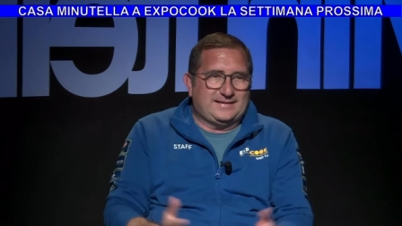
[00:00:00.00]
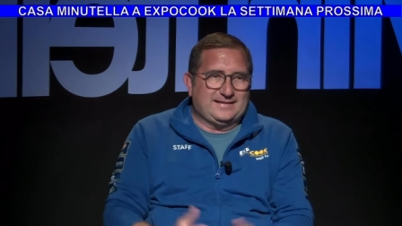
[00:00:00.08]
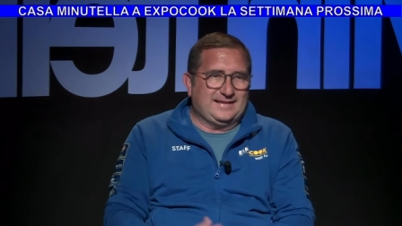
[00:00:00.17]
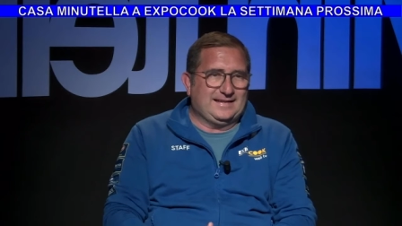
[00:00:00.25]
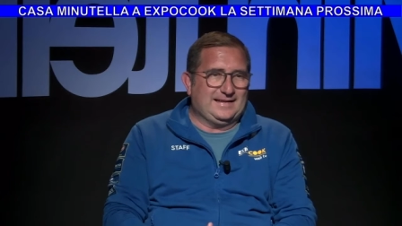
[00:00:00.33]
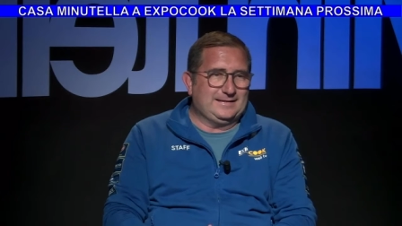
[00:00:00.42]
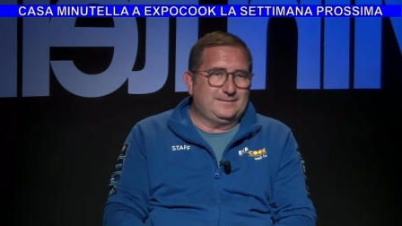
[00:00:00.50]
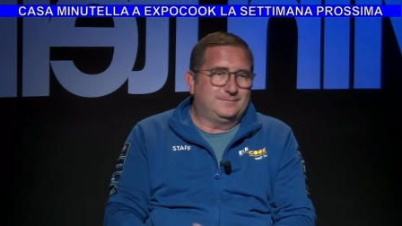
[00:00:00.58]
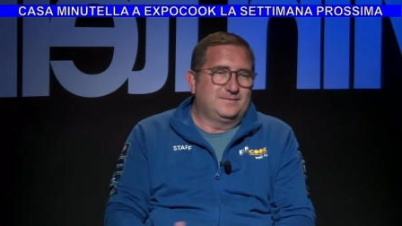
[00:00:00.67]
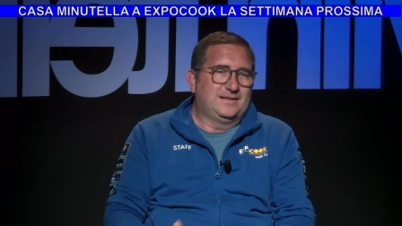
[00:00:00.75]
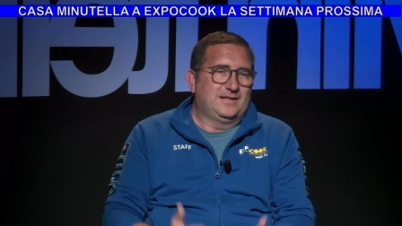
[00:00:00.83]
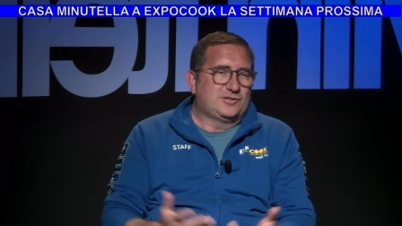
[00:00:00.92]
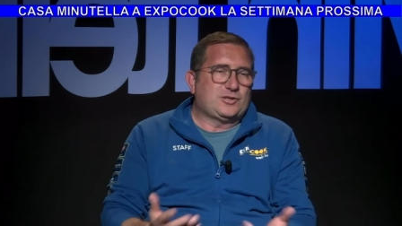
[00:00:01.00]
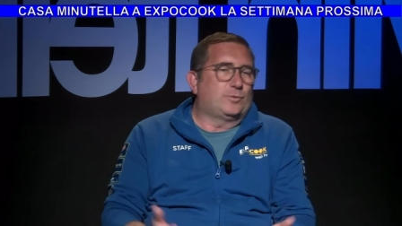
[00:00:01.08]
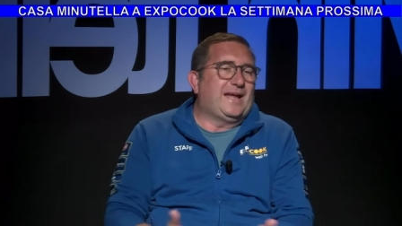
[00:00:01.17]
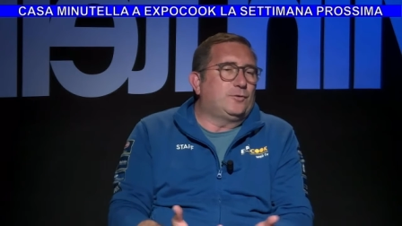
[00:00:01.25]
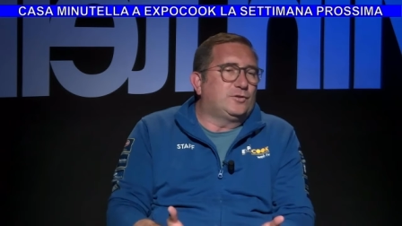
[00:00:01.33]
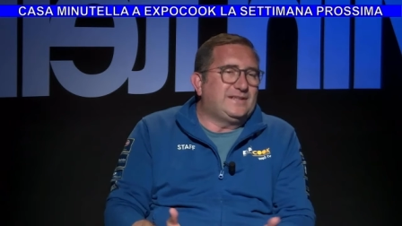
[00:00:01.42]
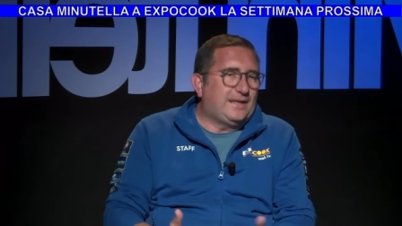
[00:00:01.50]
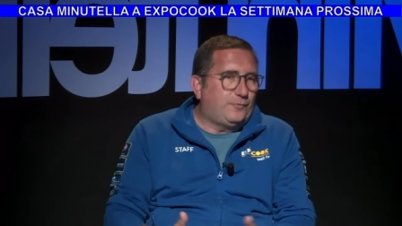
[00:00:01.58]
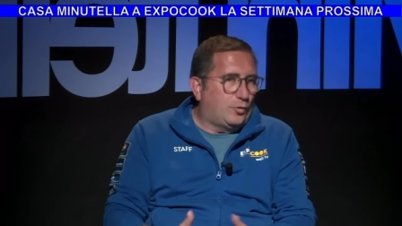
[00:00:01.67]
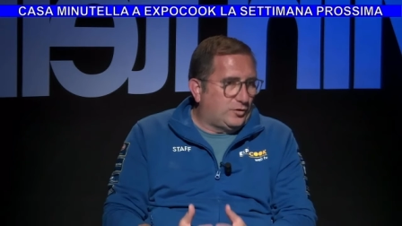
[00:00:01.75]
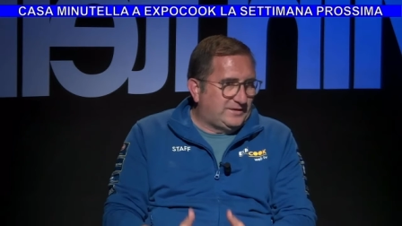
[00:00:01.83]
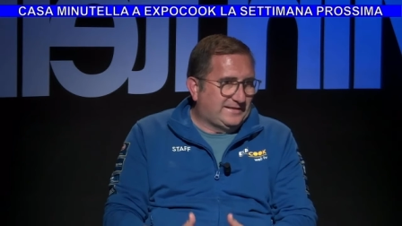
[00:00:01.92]
da... da c'è un anno di
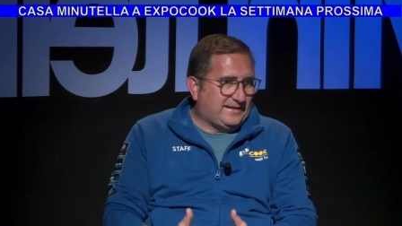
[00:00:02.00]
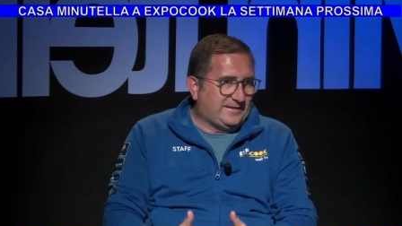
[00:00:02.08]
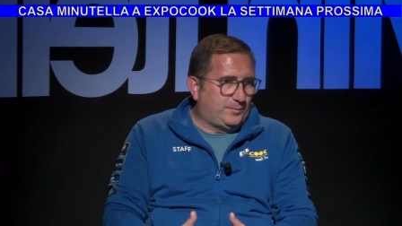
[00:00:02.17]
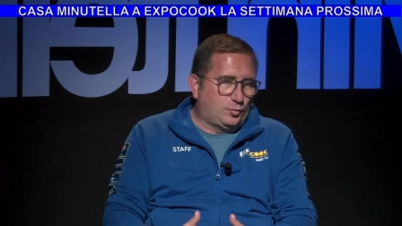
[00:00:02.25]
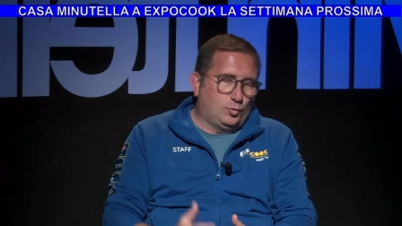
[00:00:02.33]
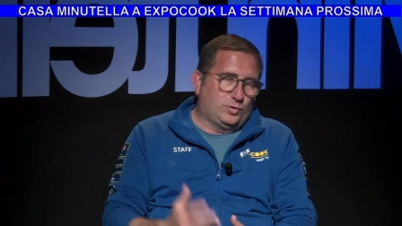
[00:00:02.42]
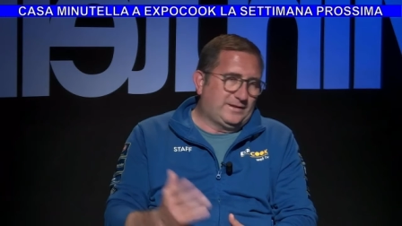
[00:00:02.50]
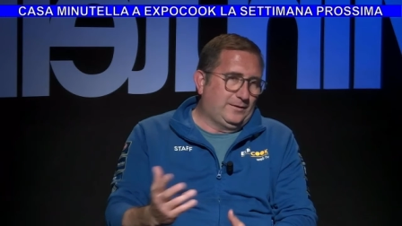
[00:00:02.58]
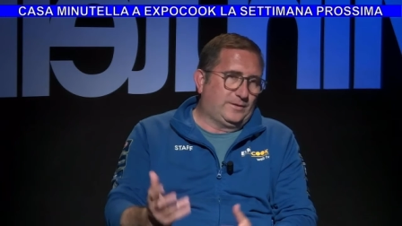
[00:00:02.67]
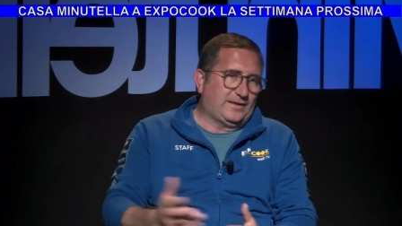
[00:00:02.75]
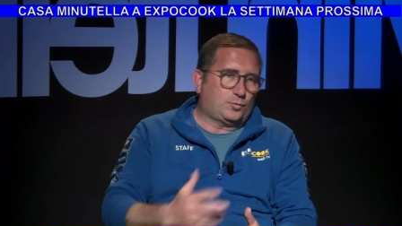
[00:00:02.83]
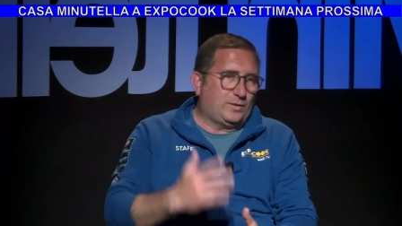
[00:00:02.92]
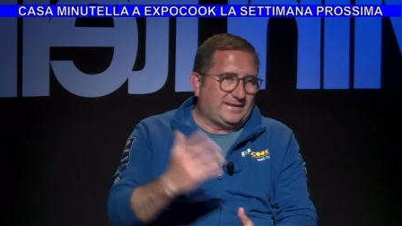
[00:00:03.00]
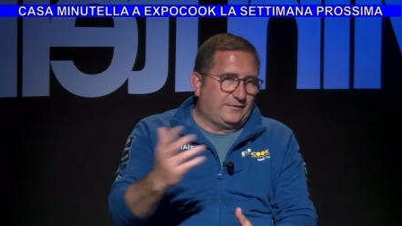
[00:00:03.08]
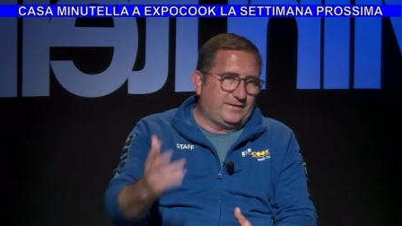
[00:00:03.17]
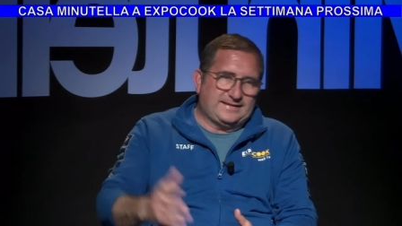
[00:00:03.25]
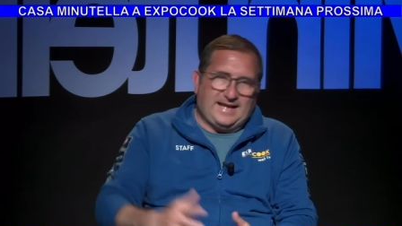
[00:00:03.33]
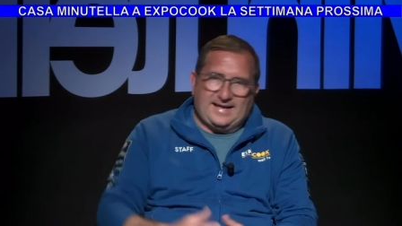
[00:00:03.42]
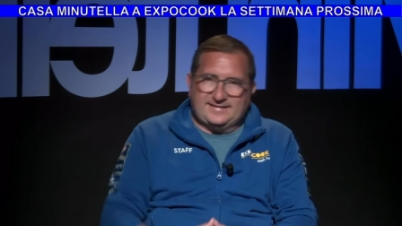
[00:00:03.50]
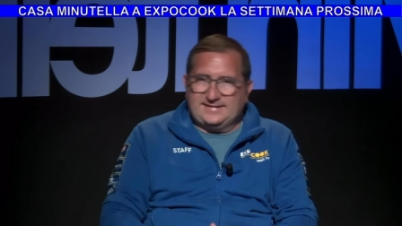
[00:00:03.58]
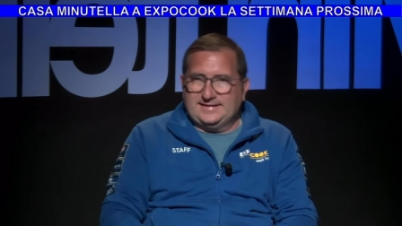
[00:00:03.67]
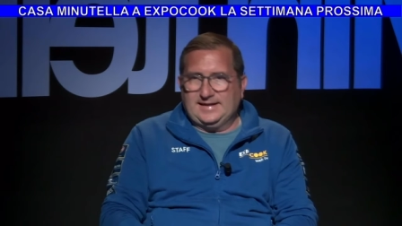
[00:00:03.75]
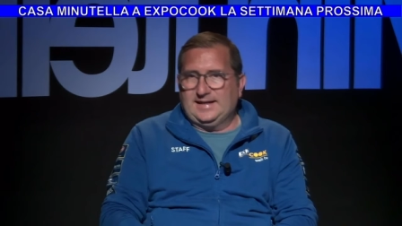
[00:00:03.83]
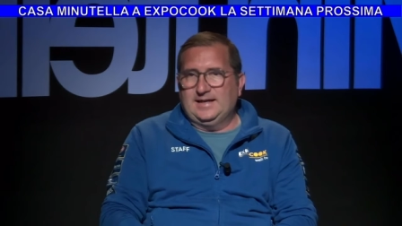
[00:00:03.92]
lavoro dietro Espo Cook, è una squadra
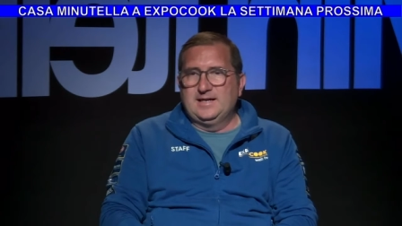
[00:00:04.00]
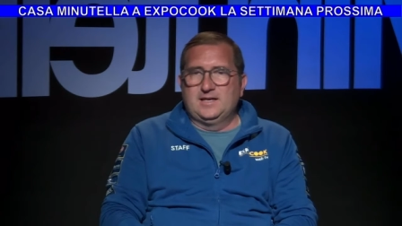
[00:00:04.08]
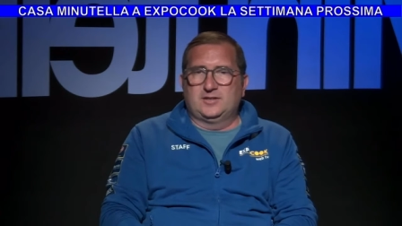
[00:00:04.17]
fantastica,